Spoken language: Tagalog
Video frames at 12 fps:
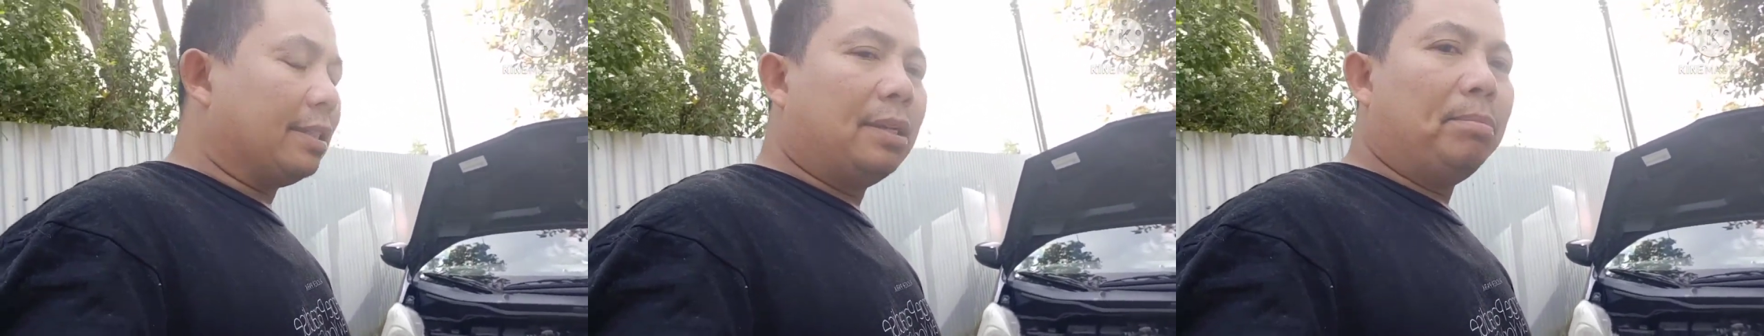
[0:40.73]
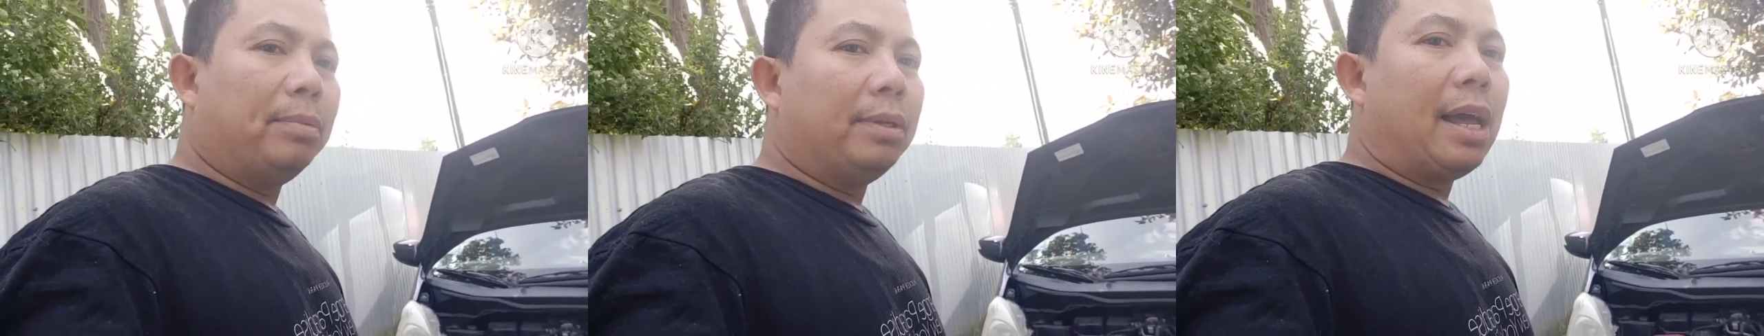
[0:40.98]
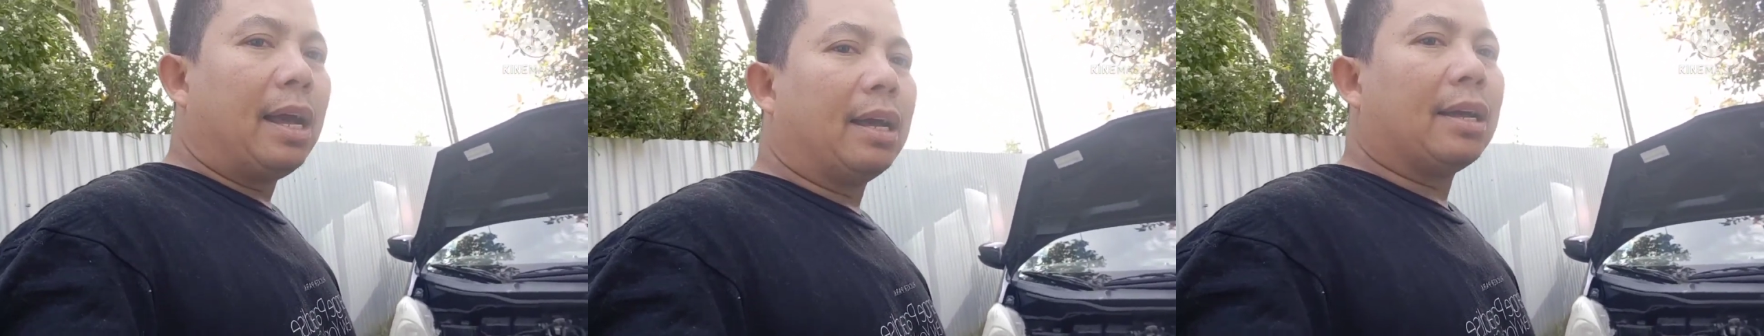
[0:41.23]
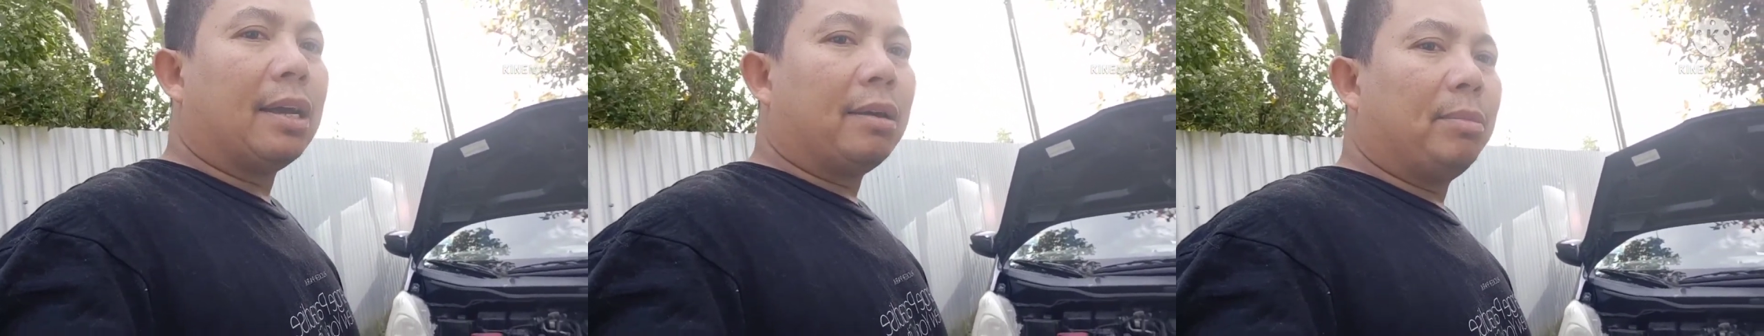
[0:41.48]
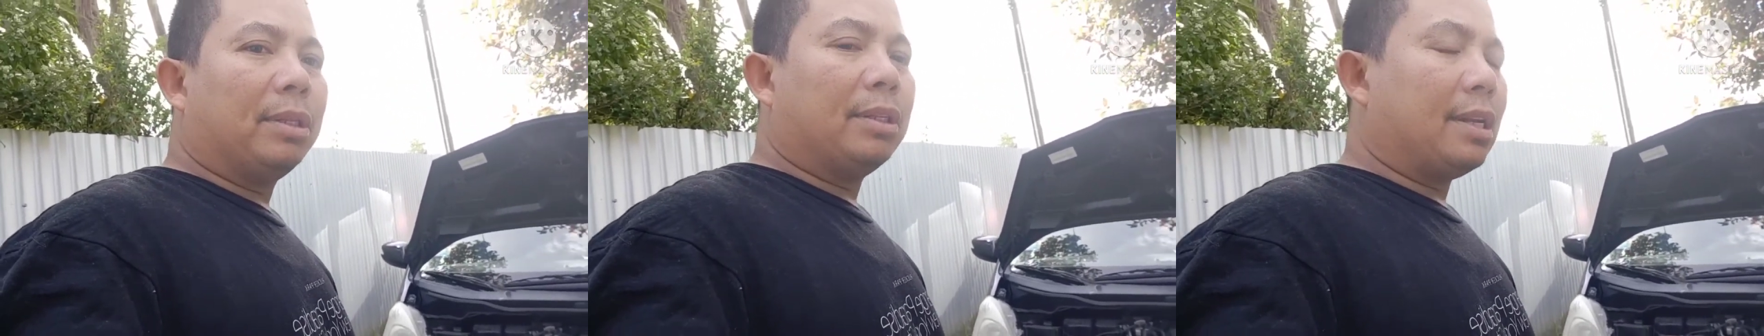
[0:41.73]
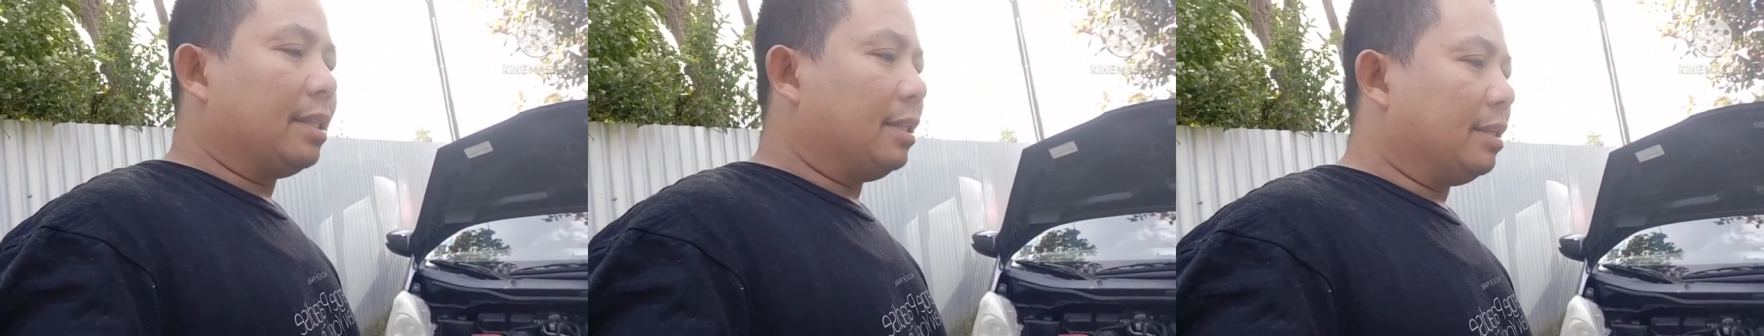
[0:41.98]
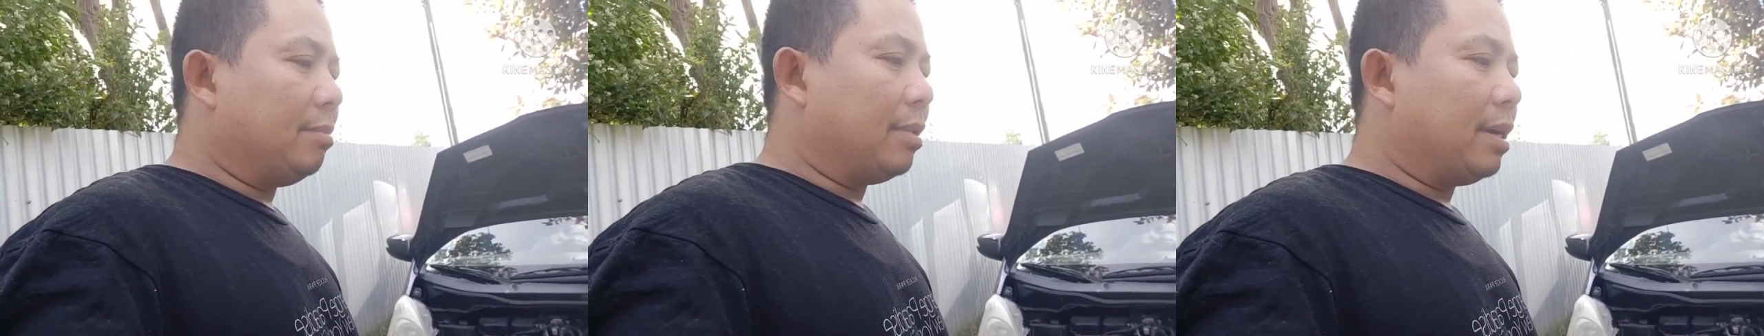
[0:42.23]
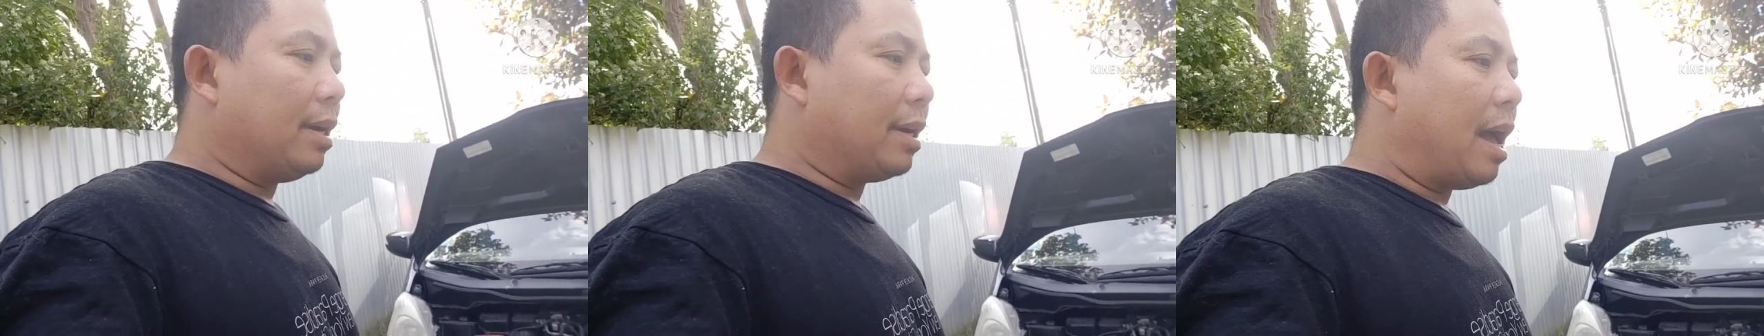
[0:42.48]
simple lang ang gagamitin natin ng
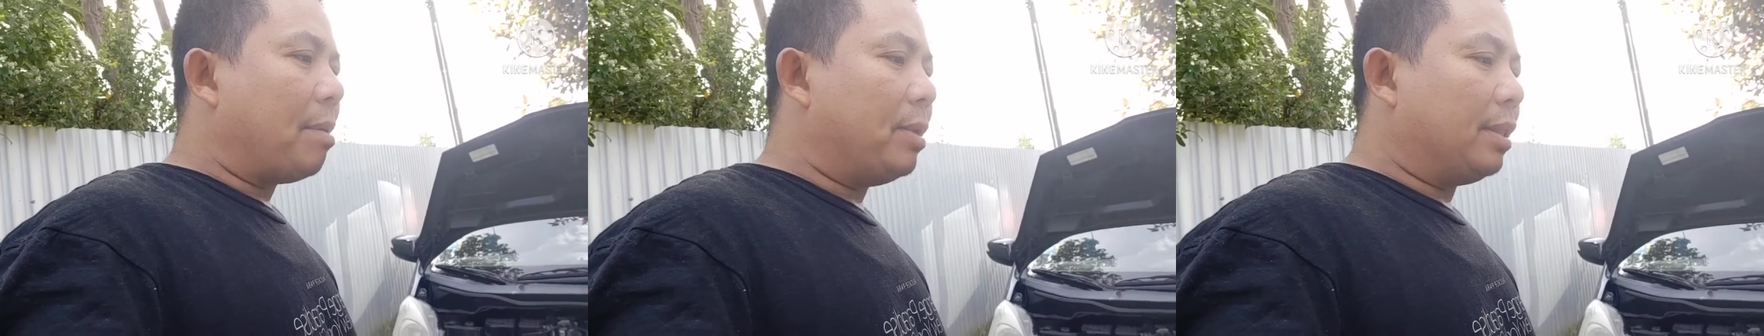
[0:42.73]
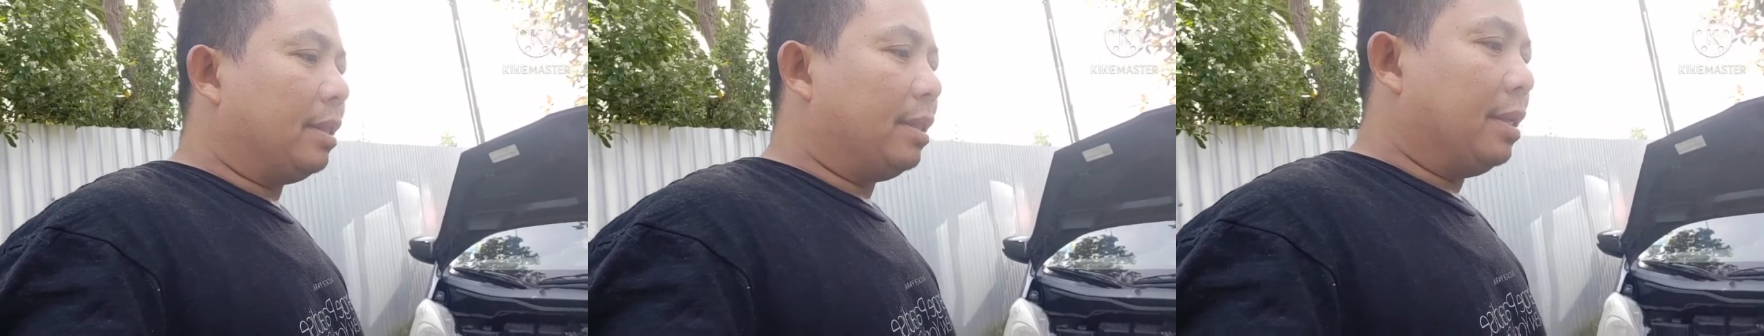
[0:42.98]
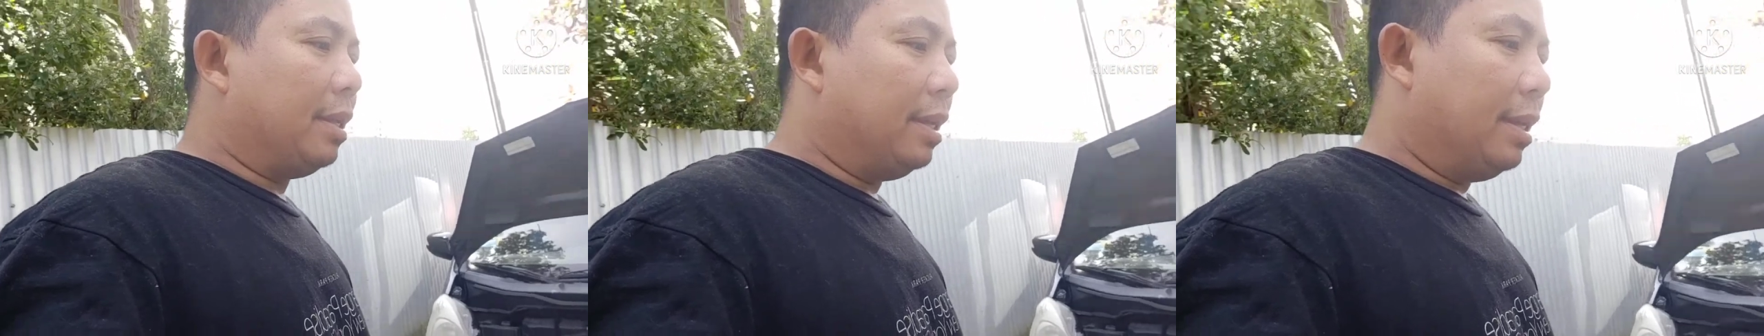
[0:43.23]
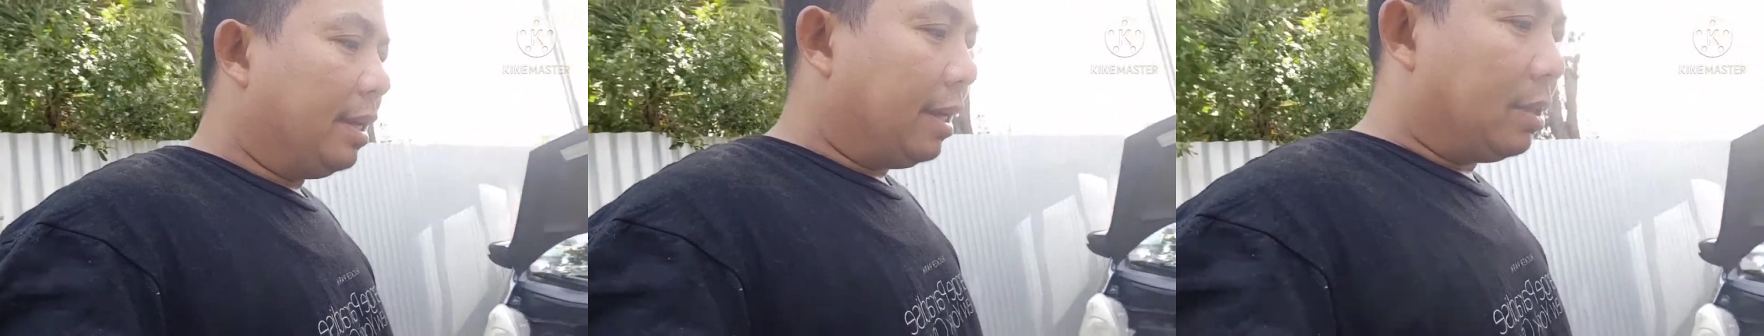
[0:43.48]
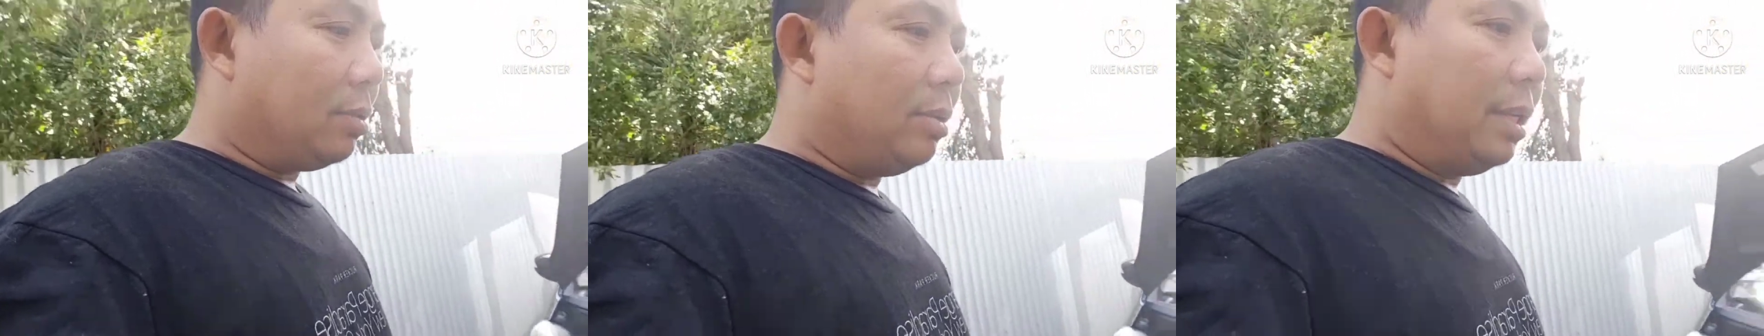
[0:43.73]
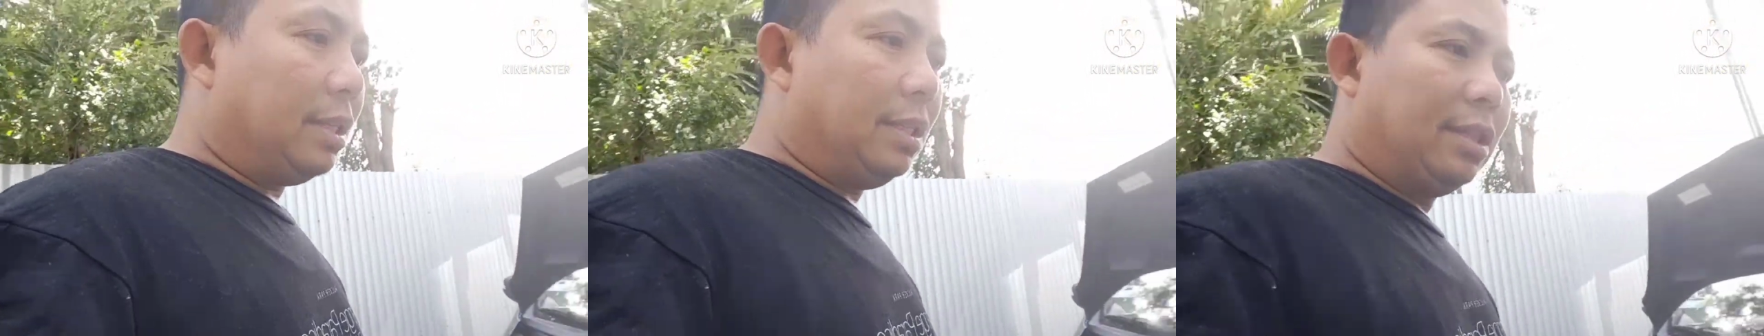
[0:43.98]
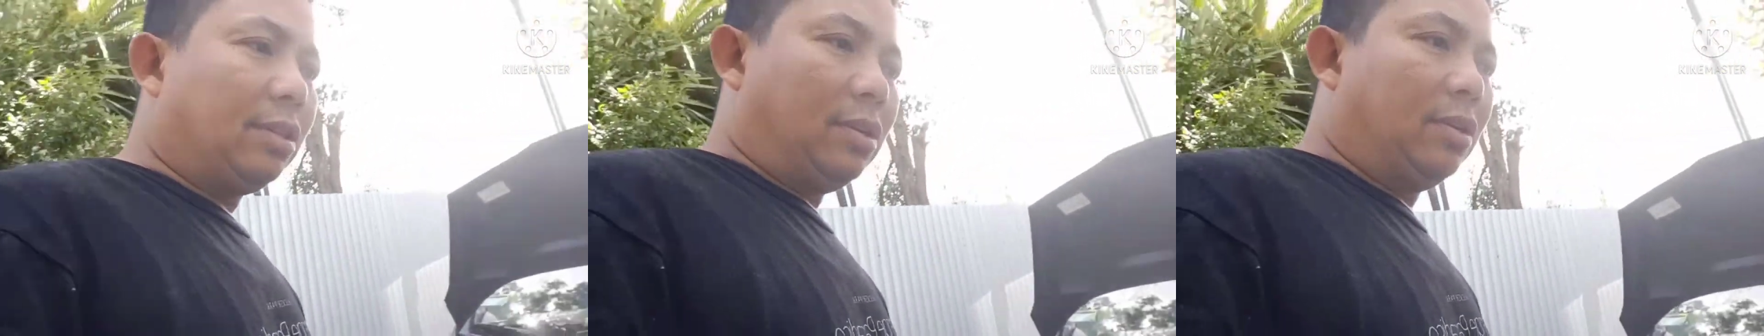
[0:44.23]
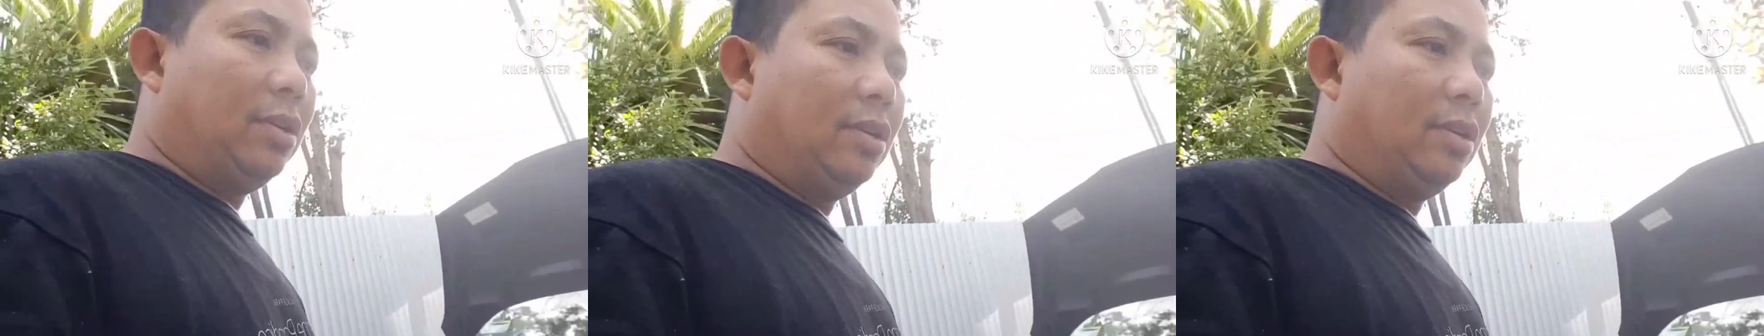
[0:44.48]
mga gamit katulad nito